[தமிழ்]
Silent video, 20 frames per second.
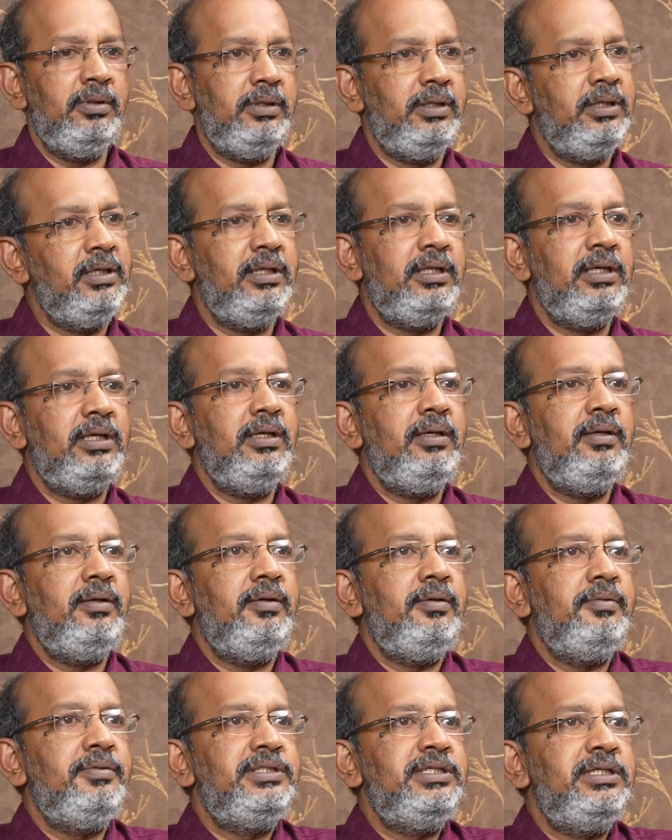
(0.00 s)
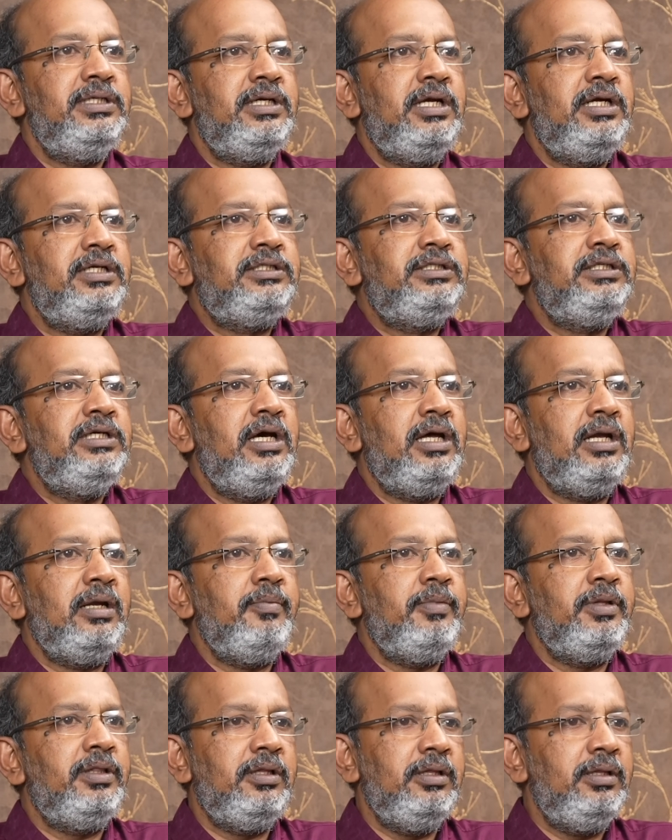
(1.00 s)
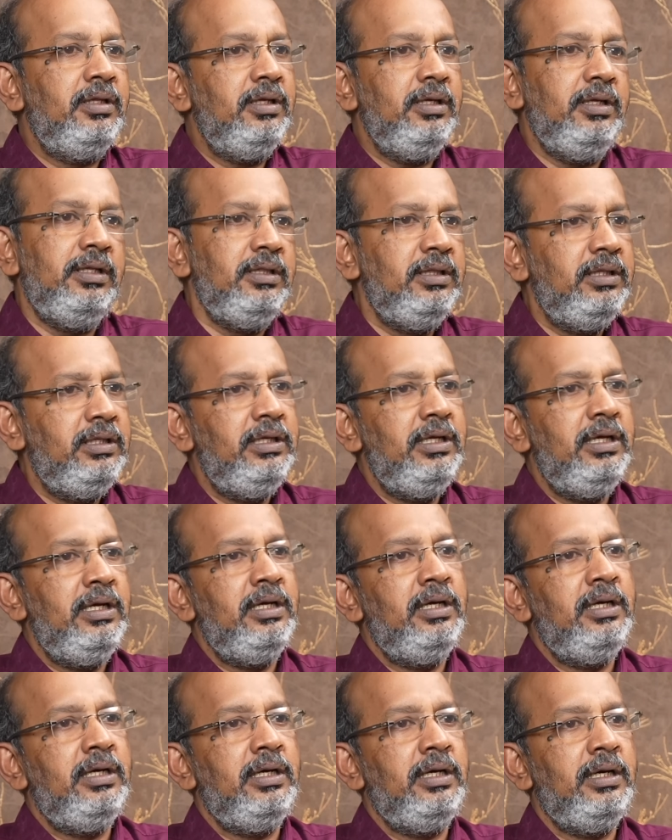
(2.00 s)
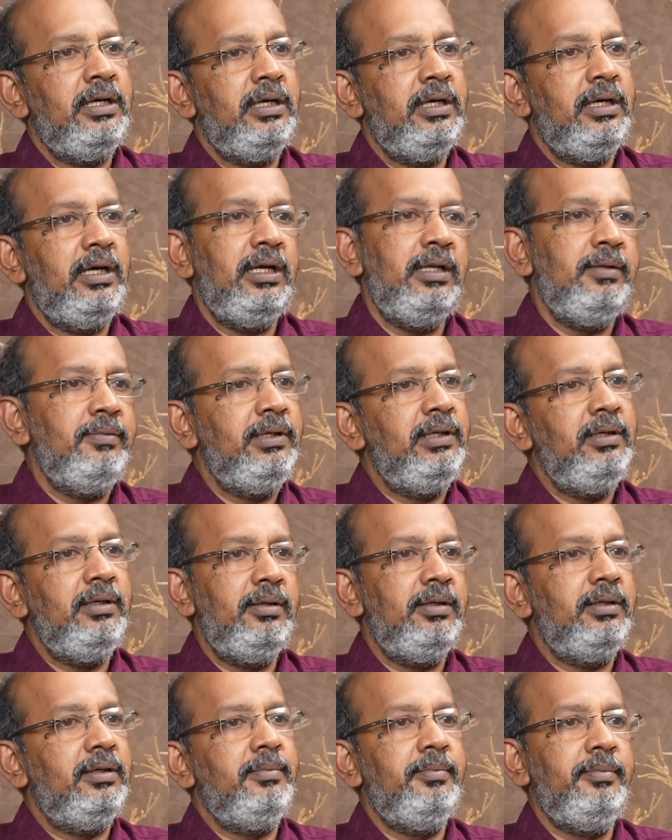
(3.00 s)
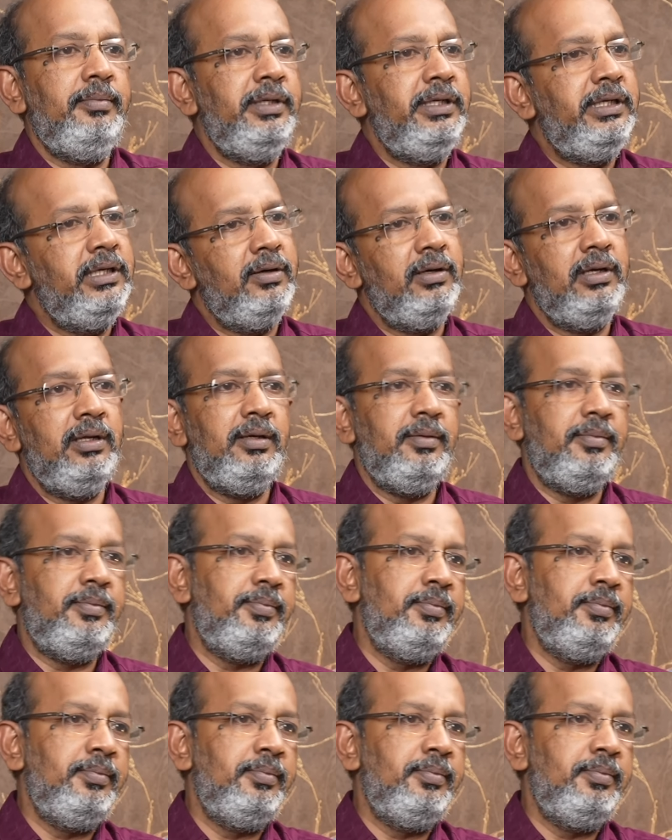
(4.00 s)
கிட்டத்தட்ட விஜய் கட்சி ஆரம்பித்தது இந்திய அளவில் மீடியாவில்